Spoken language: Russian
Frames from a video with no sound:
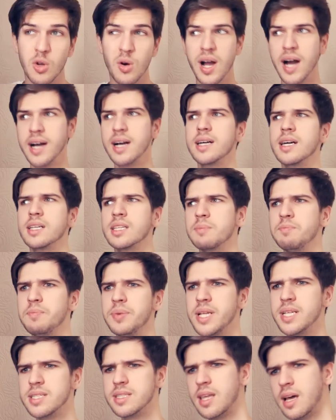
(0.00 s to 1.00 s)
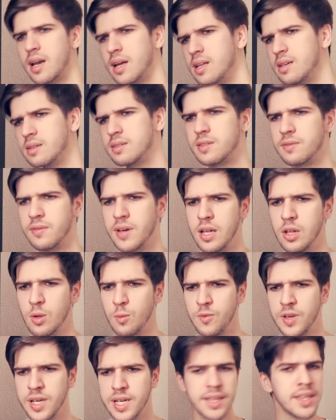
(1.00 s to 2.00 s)
Но Гага как-то перестаралась в своей
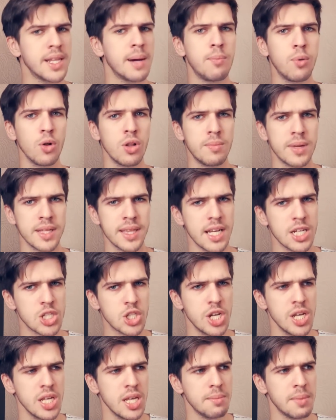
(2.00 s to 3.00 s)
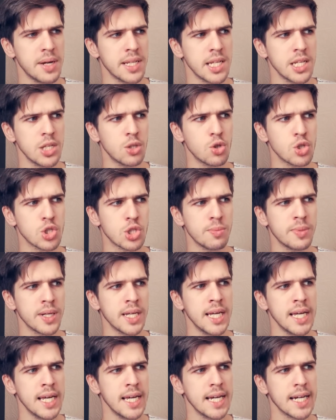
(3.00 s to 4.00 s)
любви к однополым отношениям, и она не то
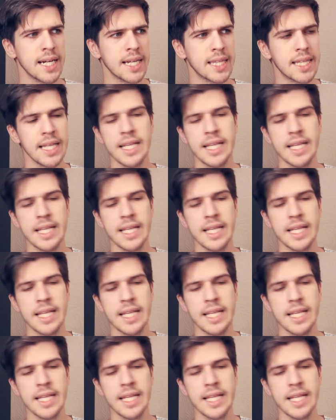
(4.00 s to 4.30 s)
чтобы к